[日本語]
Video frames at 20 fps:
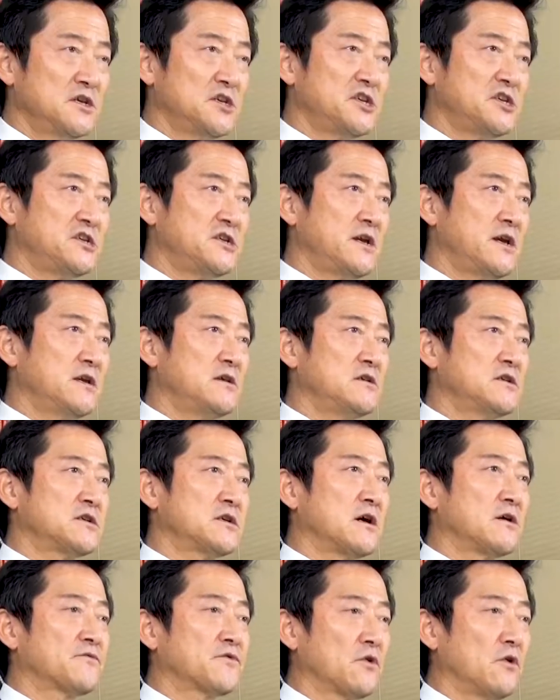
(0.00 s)
支援
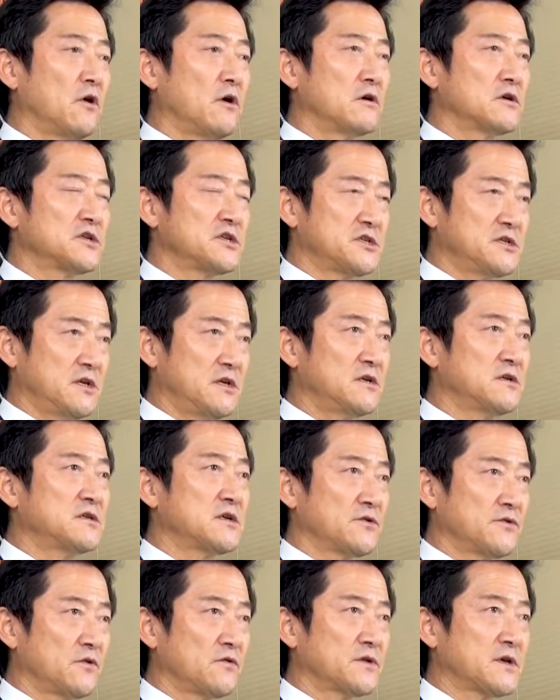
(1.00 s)
者と、支援
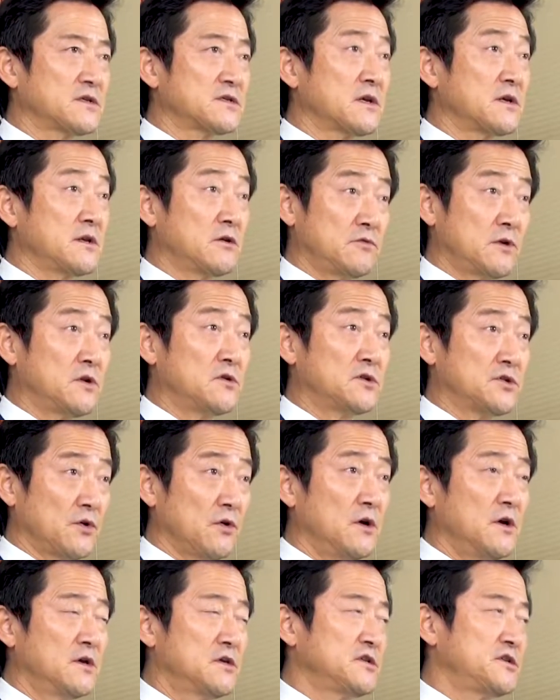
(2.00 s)
者と助けてくれる
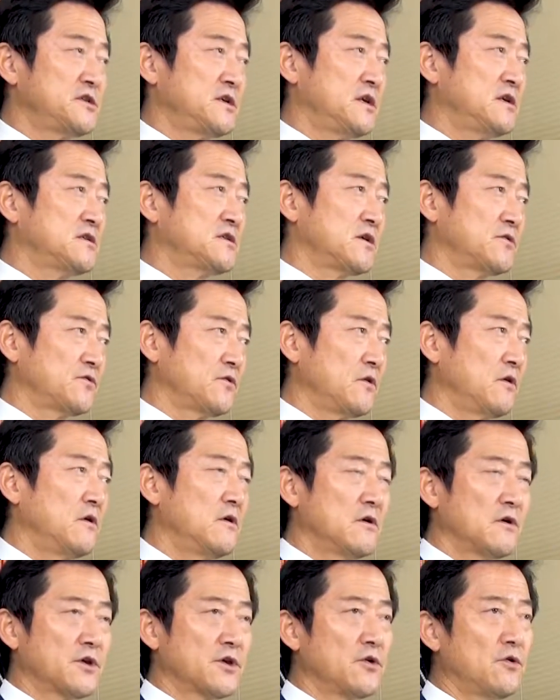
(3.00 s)
人、支援者と
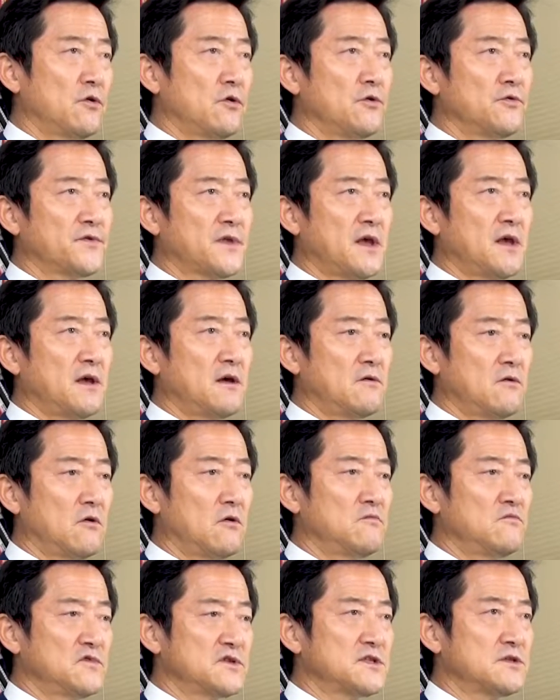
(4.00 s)
協定
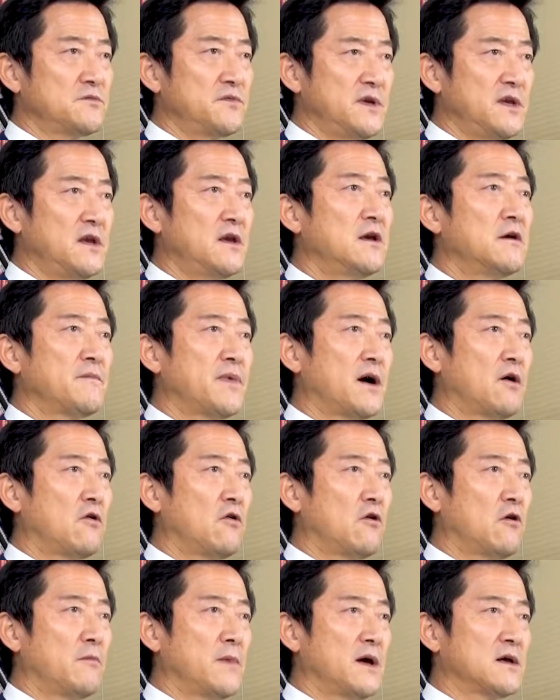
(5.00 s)
を結び、
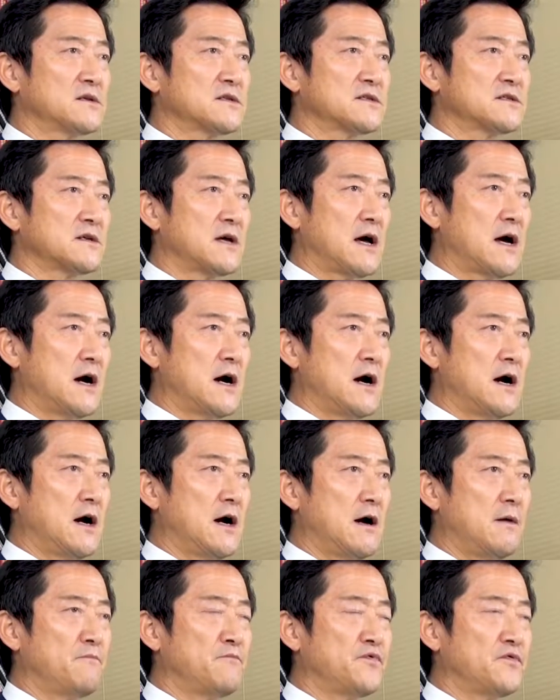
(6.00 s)

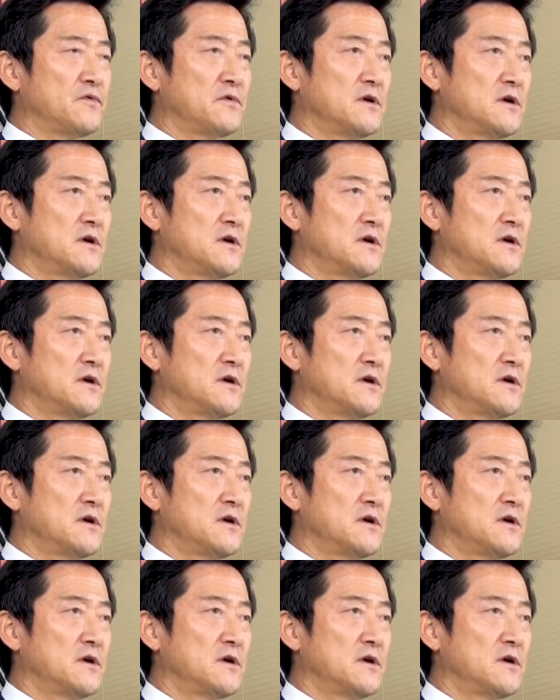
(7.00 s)
パフォーマンスアップ。